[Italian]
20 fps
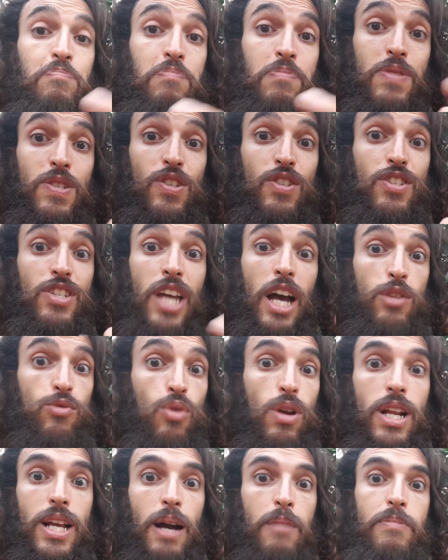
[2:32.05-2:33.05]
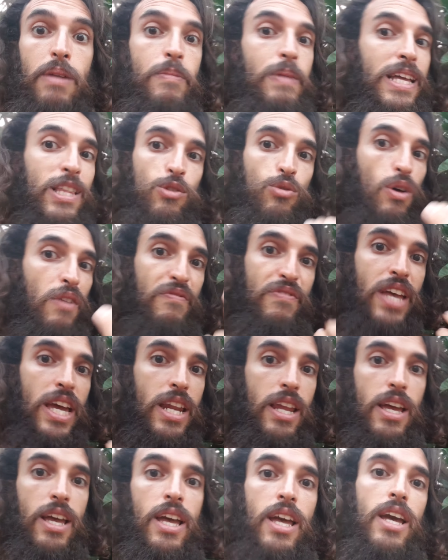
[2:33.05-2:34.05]
si attua il cambiamento
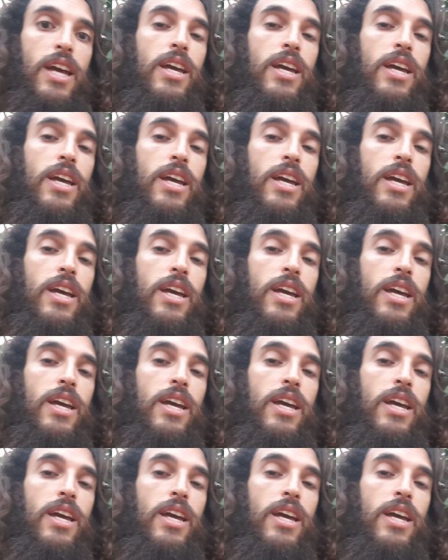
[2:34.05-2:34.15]
avviene